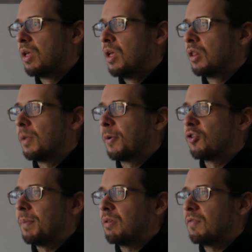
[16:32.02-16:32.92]
To proszę
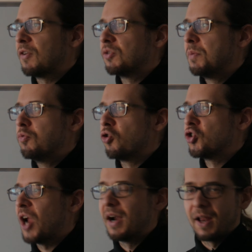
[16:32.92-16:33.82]
Państwa, żeby było
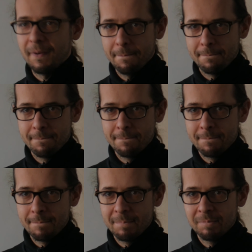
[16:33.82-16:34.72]
szare,
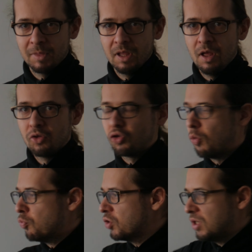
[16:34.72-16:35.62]
to
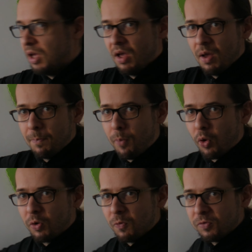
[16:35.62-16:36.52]
musi
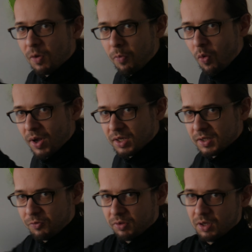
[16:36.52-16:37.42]
porówno pochłaniać te
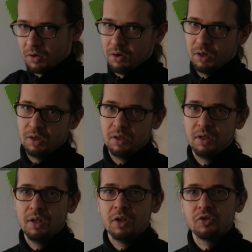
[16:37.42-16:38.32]
wszystkie kolory.
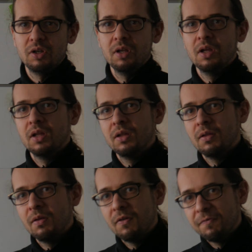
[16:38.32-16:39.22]
Czyli
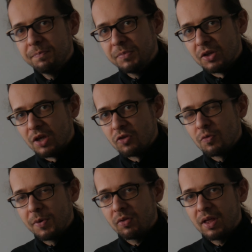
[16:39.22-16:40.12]
w
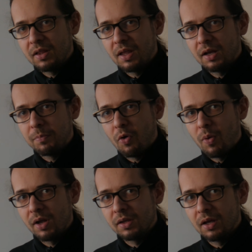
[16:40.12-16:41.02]
10%
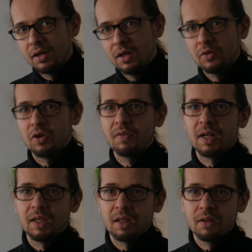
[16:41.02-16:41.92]
pochłania to jest takie